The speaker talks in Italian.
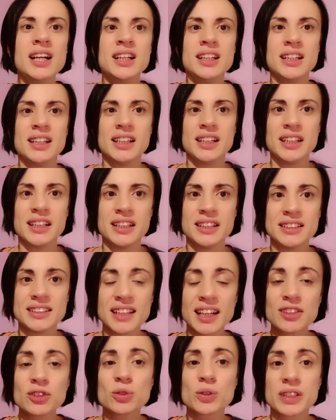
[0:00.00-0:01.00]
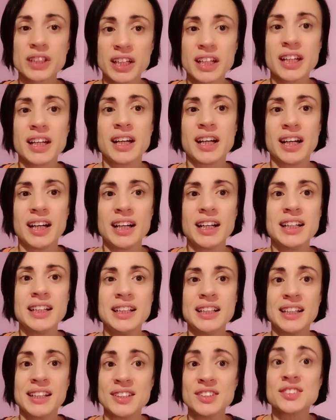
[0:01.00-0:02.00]
eh, tanto che
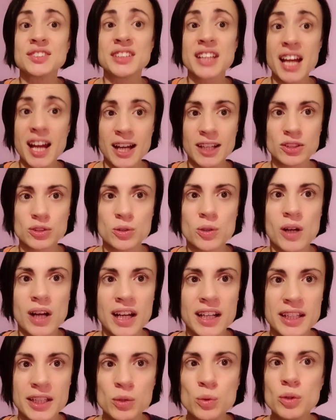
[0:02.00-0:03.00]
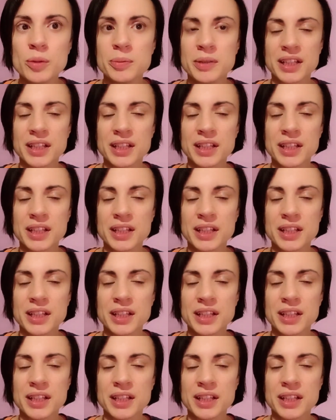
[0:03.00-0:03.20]
ha rischiato anche lui,